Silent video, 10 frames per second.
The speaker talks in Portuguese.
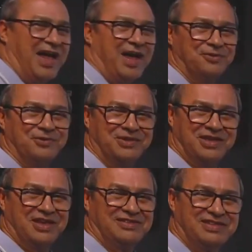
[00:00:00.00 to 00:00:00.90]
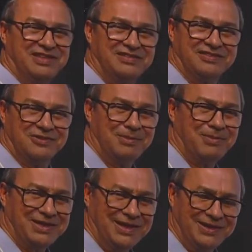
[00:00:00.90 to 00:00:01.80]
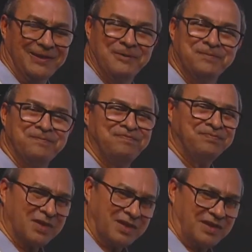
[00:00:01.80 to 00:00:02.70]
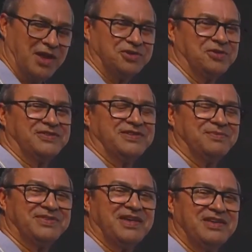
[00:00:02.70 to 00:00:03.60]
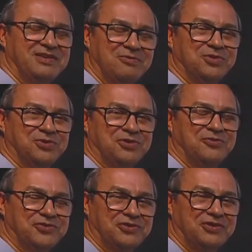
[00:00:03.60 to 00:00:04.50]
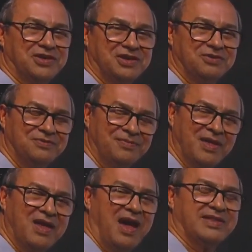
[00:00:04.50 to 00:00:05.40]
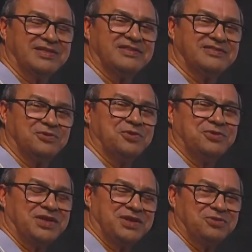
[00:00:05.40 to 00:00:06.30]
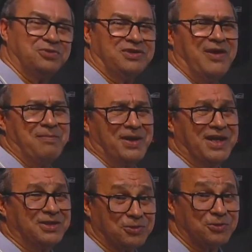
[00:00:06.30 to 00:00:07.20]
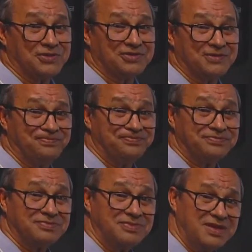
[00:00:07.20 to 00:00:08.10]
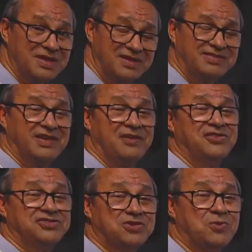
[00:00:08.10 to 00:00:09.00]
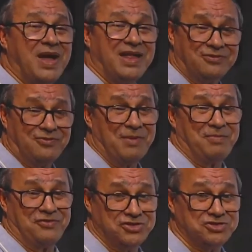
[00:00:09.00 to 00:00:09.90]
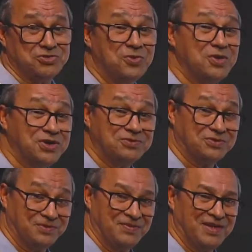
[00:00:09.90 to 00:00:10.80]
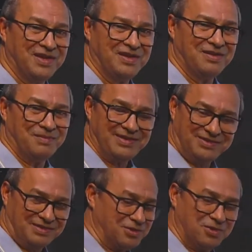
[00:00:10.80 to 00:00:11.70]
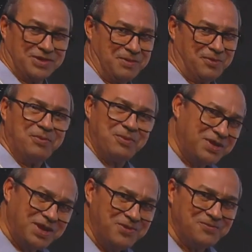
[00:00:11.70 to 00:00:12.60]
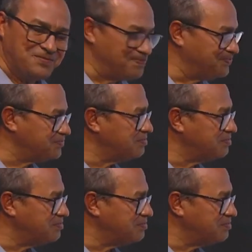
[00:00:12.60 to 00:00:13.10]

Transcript: Claro que essa é a tensão da bateria. Claro que nós temos aí o motor funcionando, a tensão do alternador que vai para 14. Se é 24, vai para 28, mas não tem problema nenhum.